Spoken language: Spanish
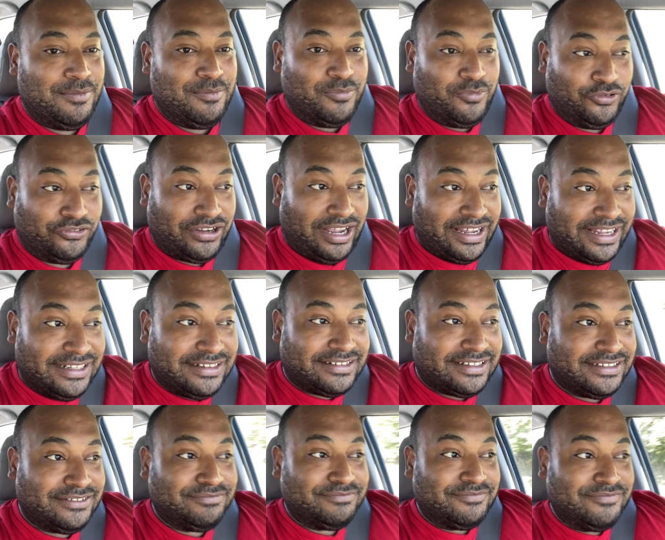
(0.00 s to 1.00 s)
mucha
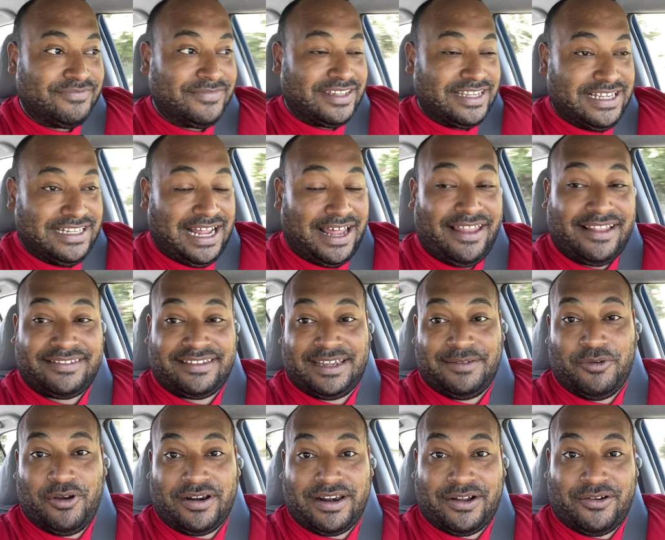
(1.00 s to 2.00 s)
gente. Y nada,
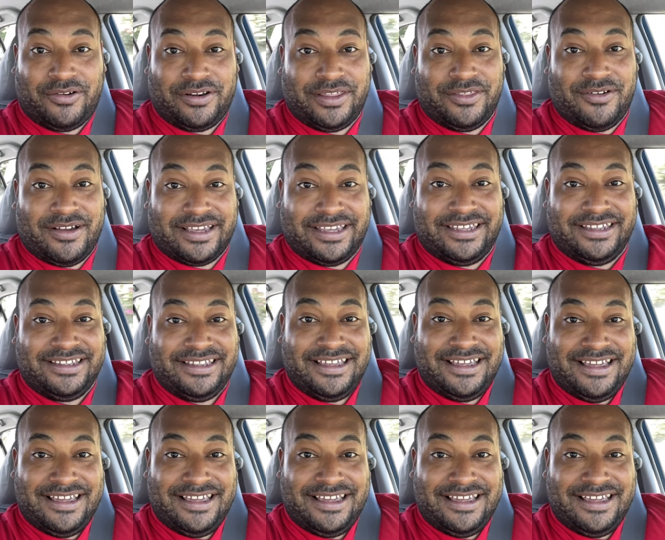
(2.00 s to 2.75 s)
seguimos el recorrido aquí